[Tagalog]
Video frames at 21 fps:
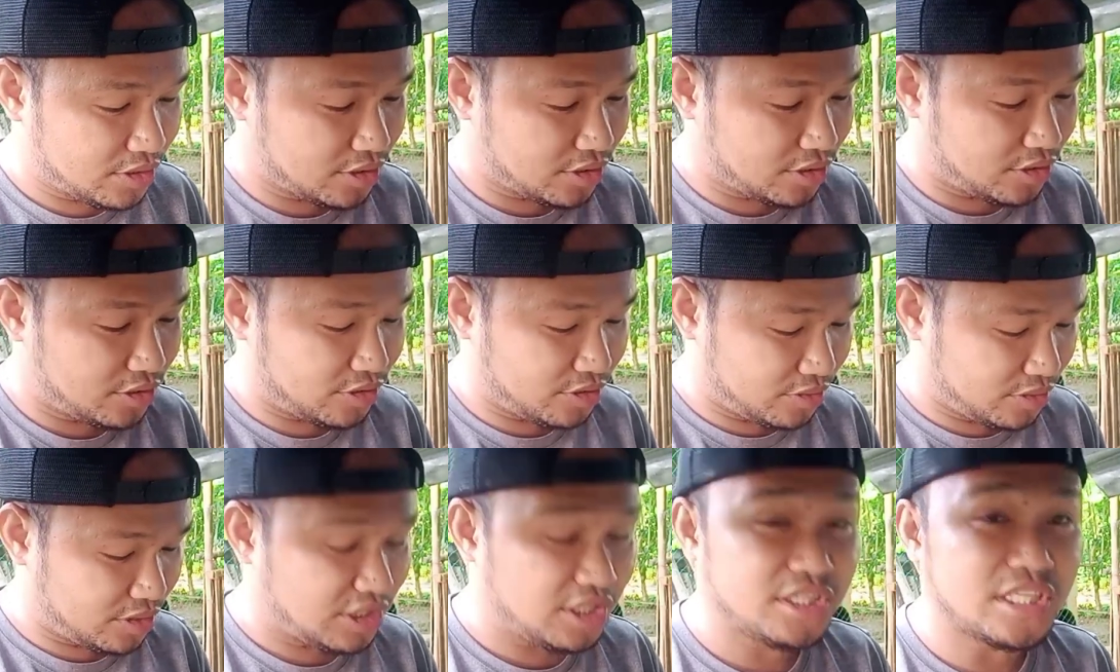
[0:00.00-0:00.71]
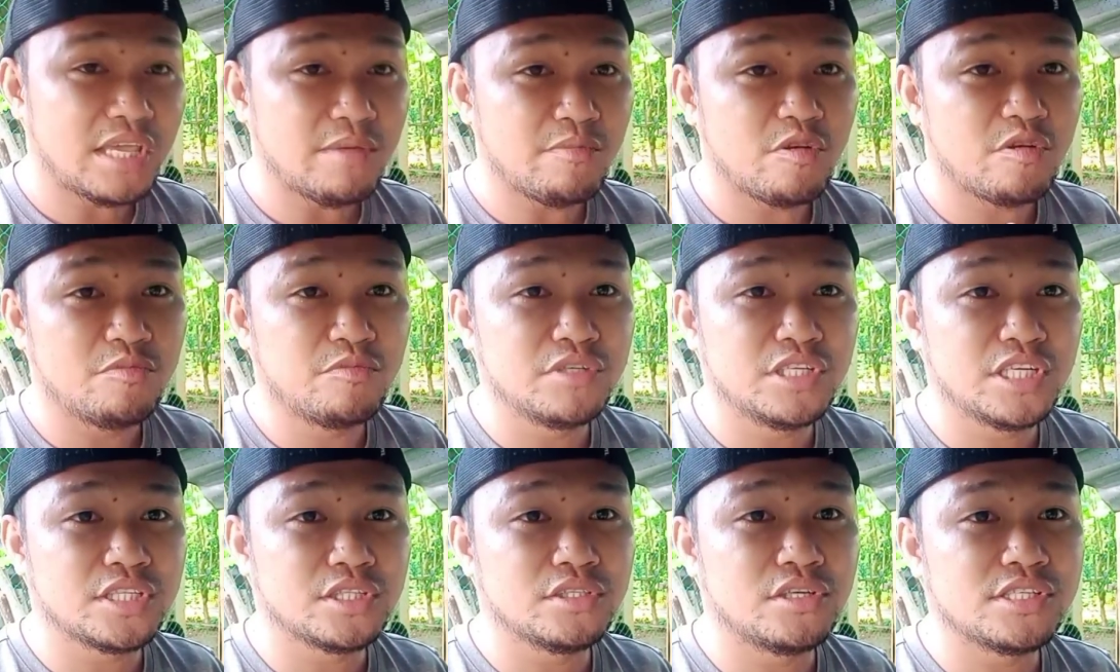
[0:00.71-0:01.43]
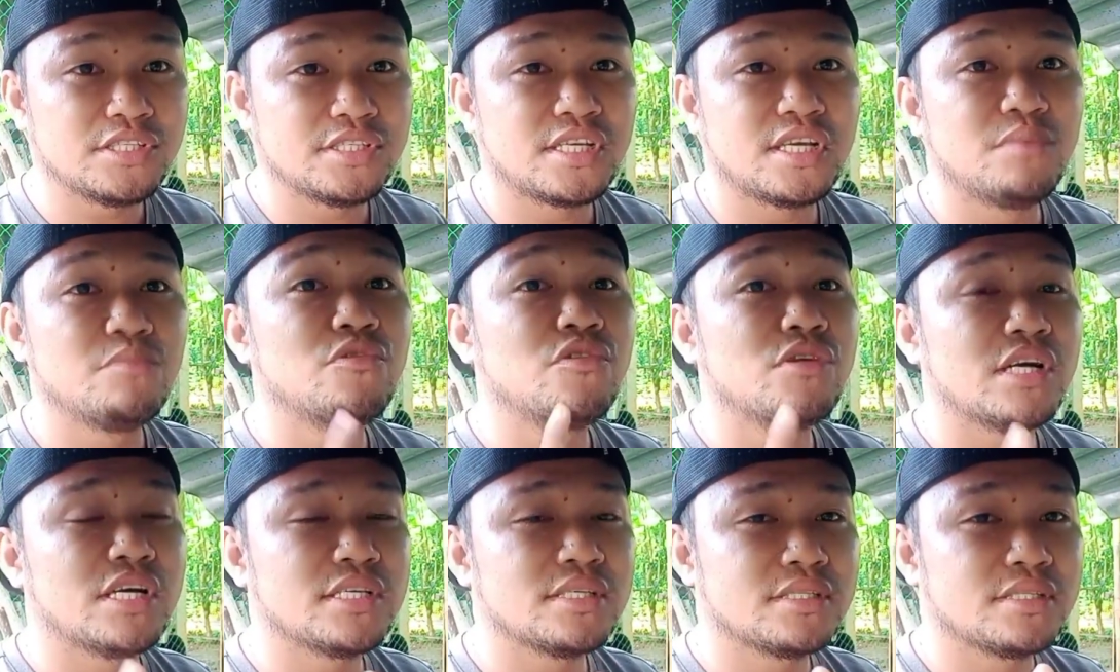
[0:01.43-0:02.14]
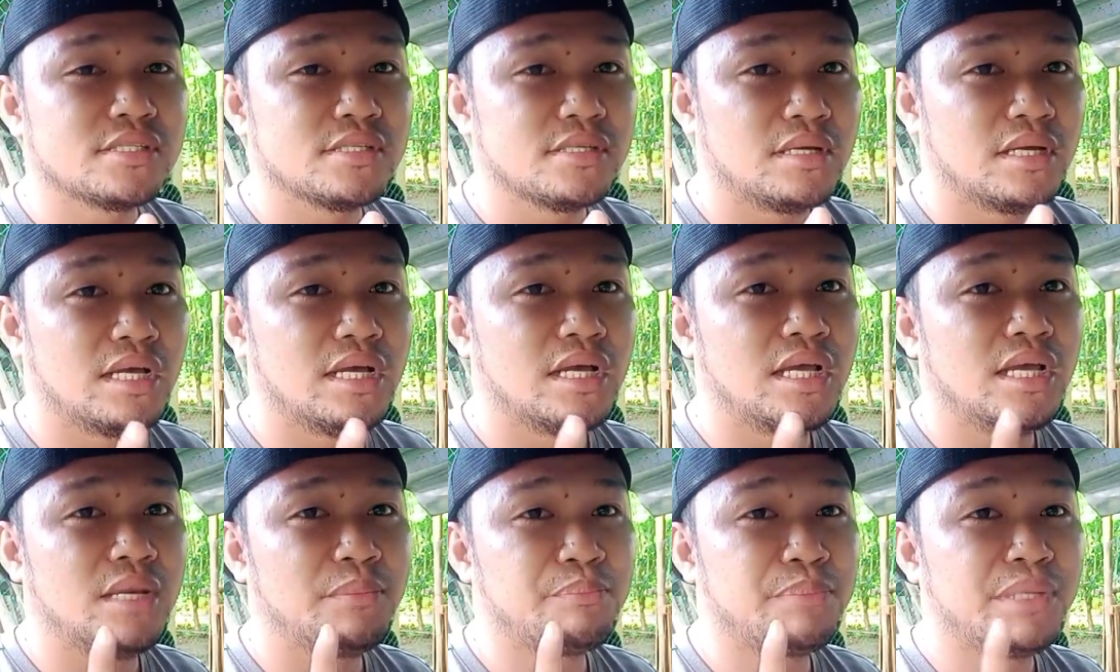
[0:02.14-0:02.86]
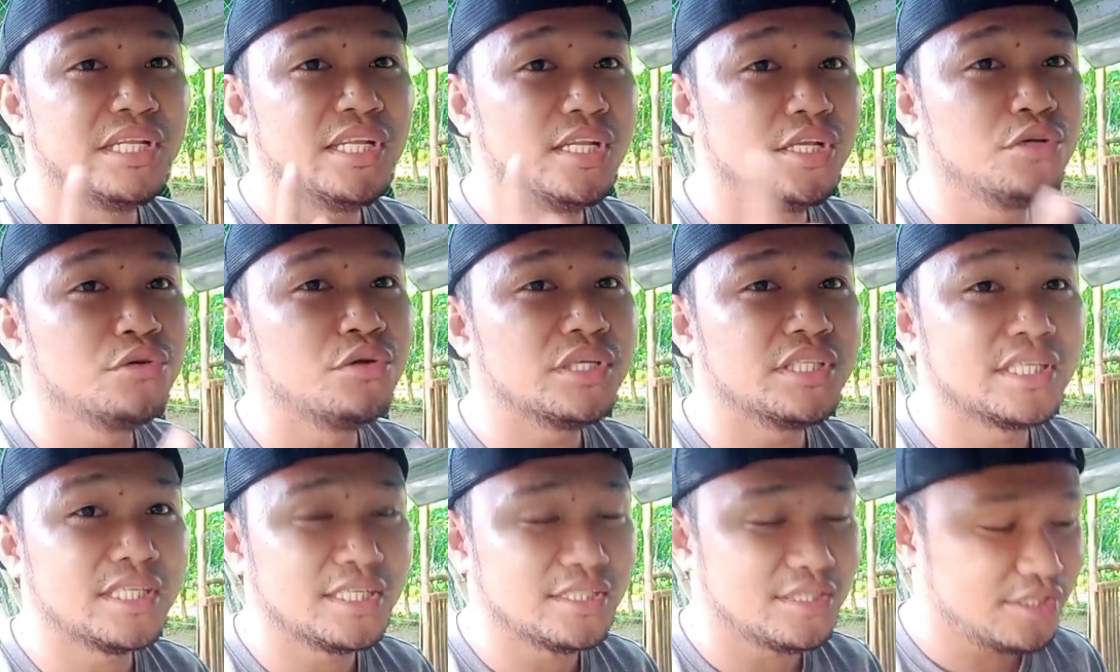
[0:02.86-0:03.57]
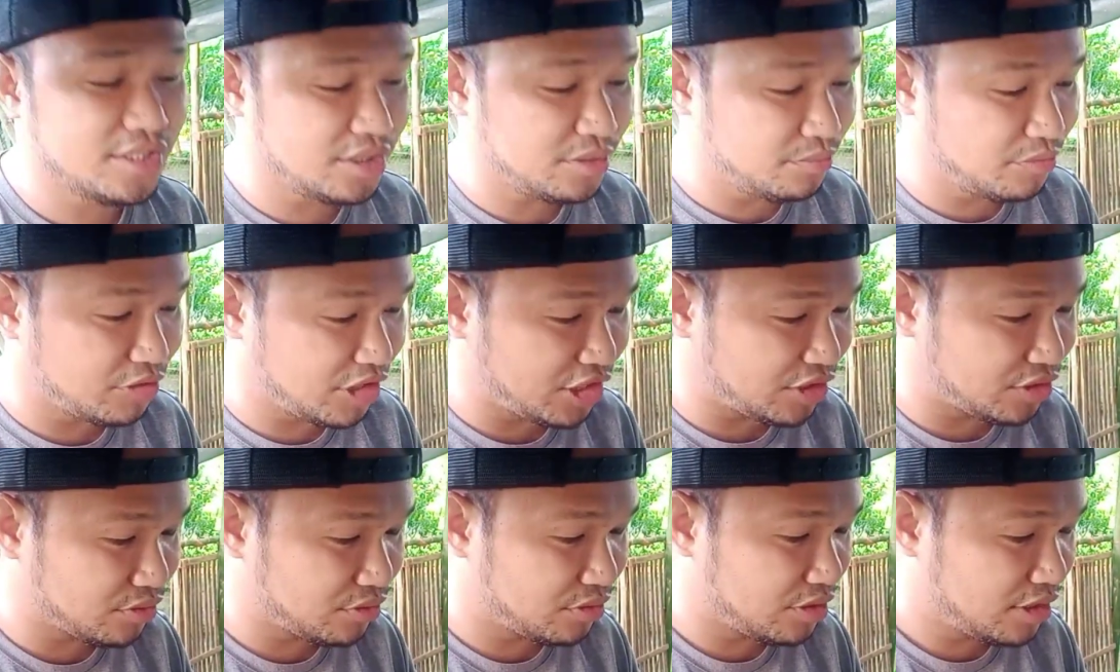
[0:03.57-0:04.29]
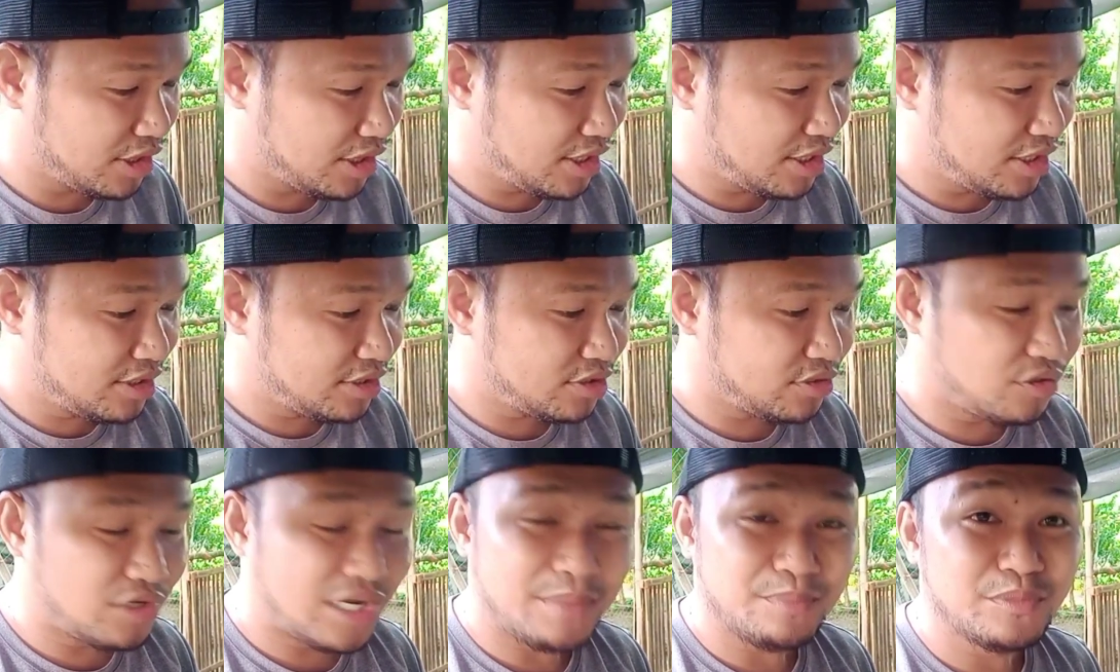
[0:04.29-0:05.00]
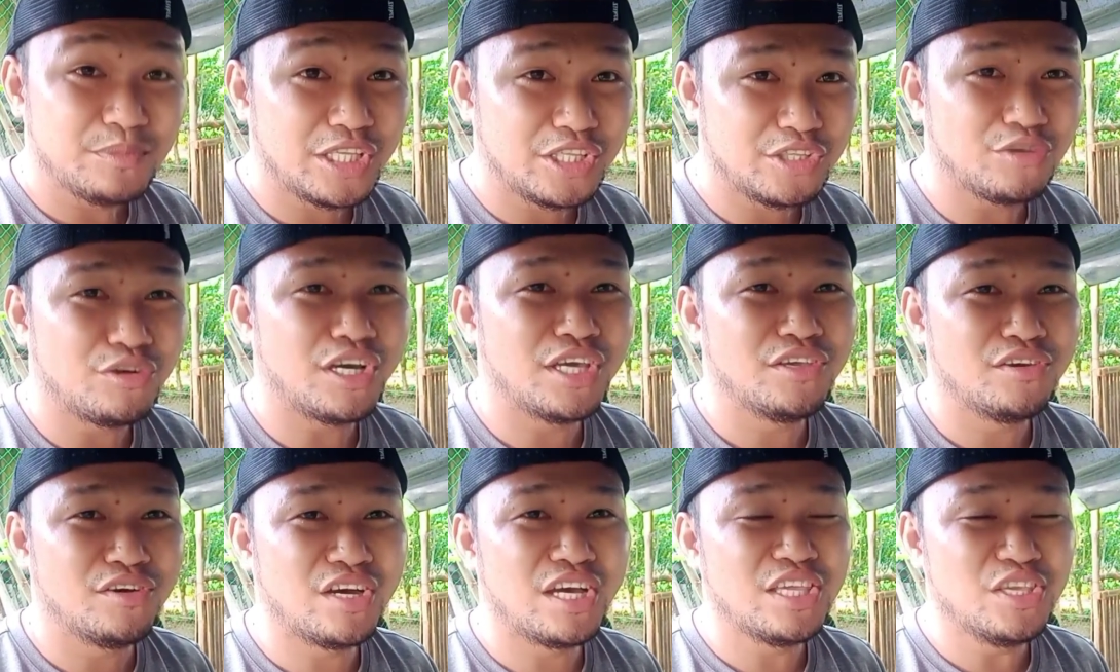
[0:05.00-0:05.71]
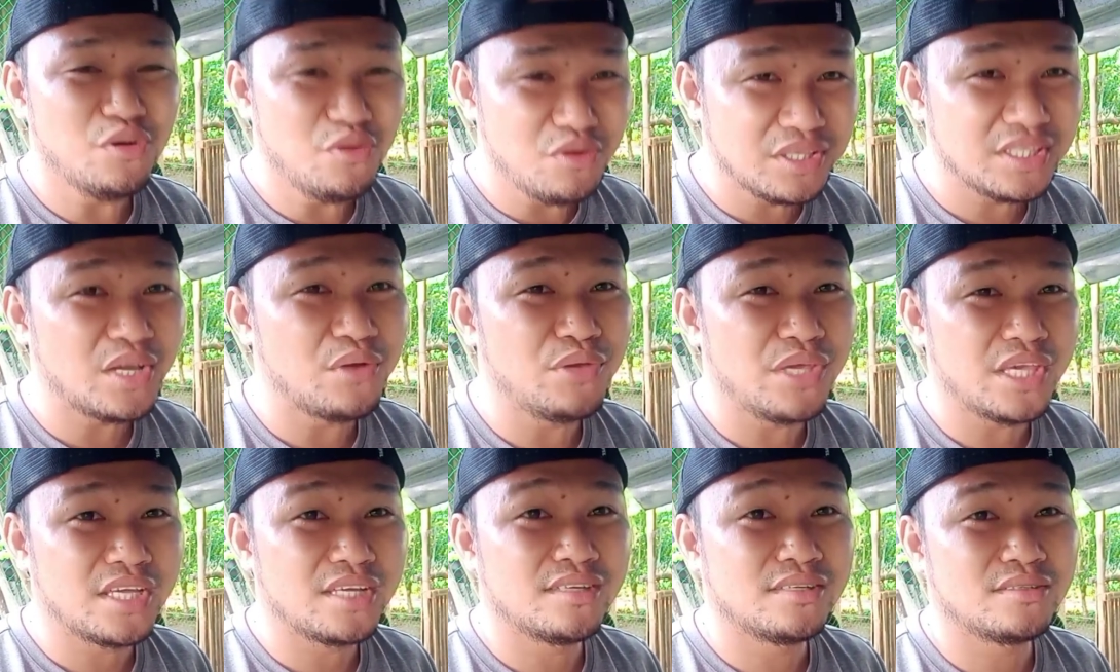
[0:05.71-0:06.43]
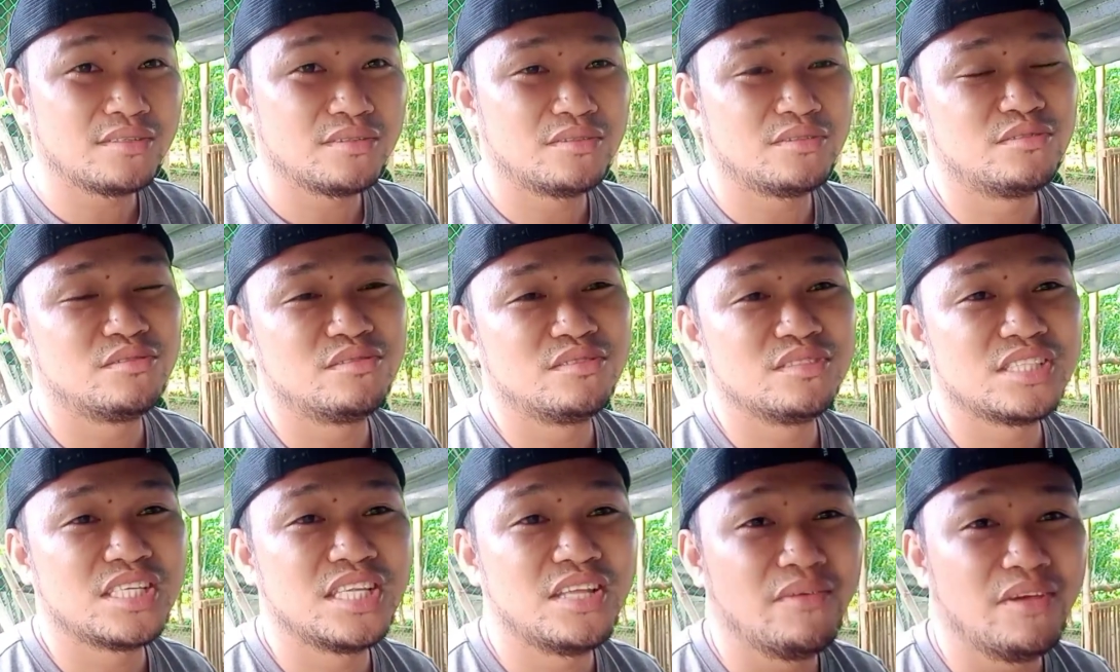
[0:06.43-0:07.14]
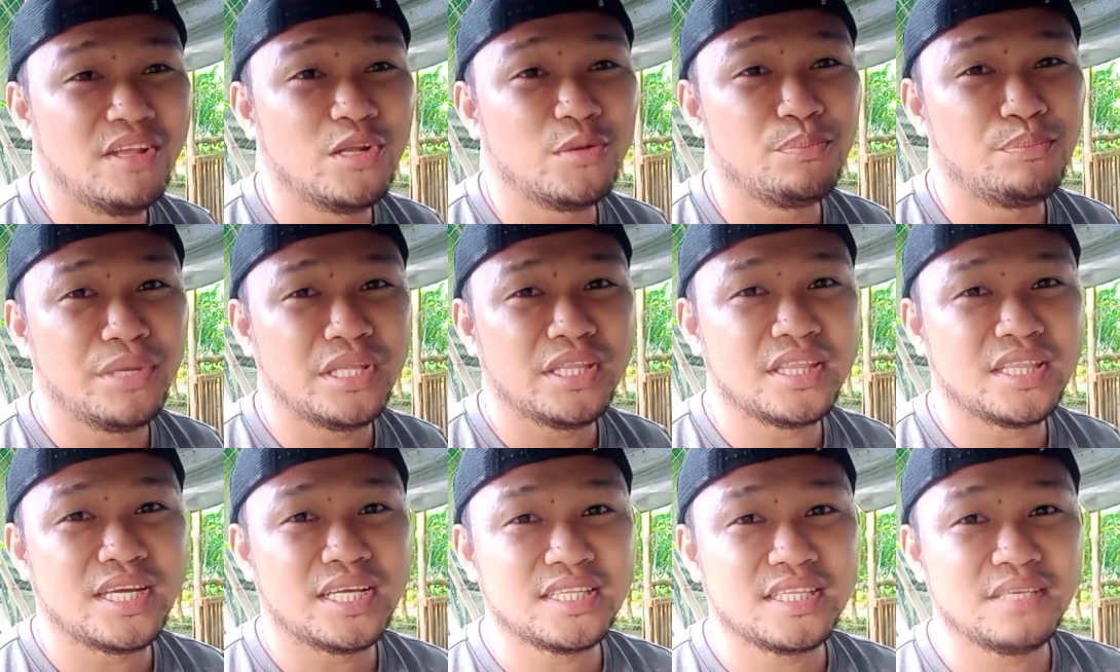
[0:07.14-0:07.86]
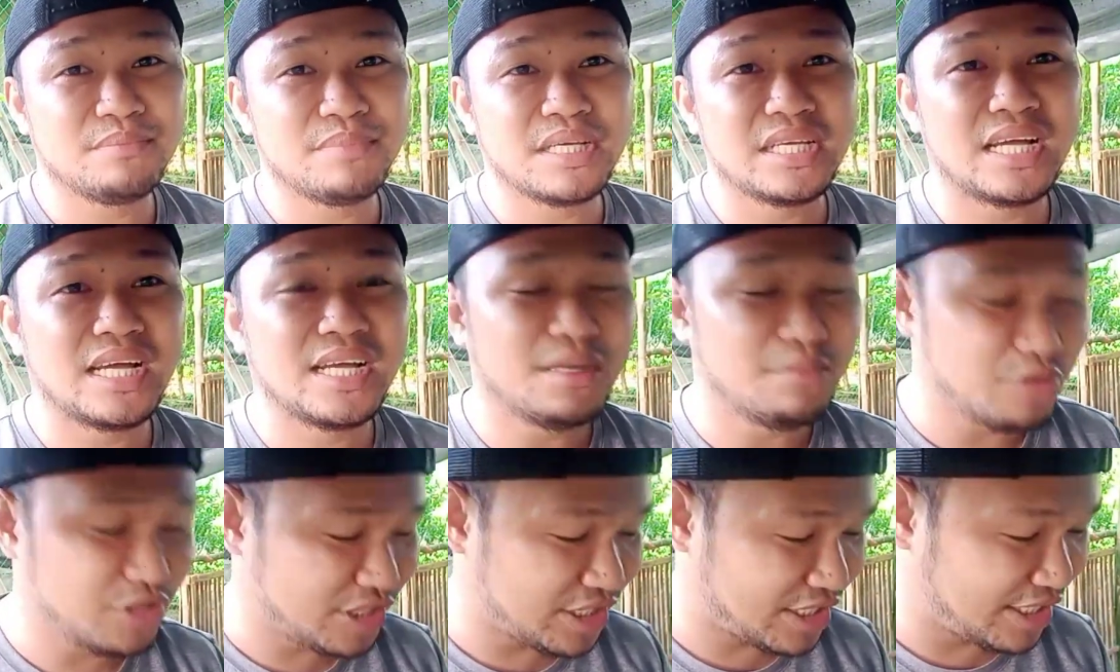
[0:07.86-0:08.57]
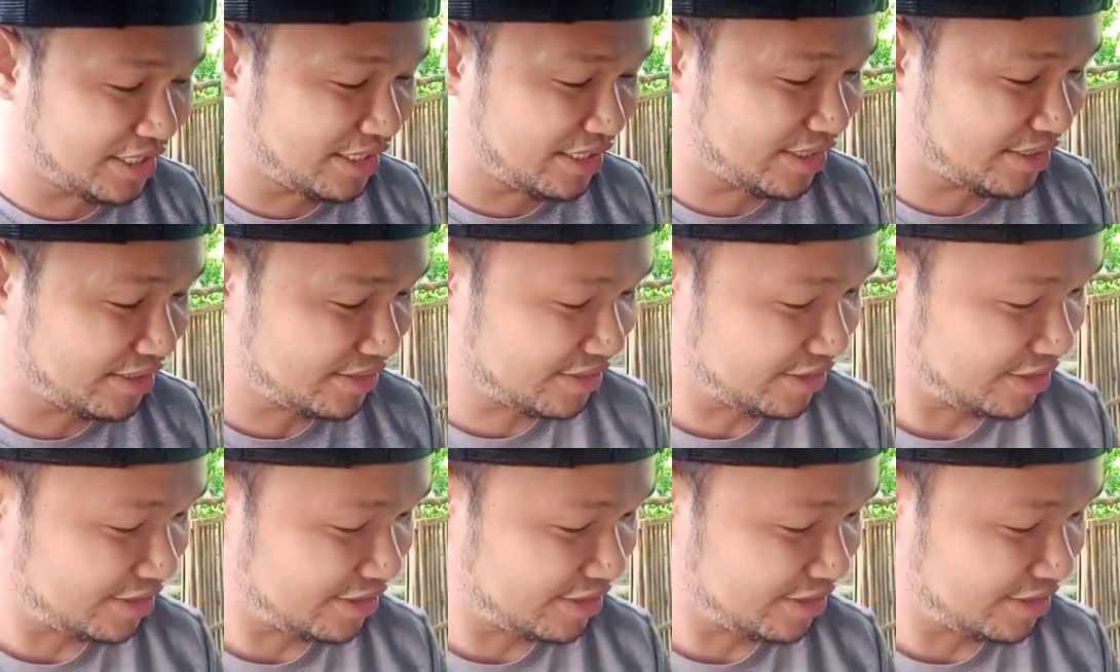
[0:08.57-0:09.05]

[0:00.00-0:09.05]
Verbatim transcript: So, hitape ko muna to at saka bukas uh, paliliguan na natin si Bugito. So, update ko kayo ngayong na week kung sa development ng ating paggagamot sa kanya.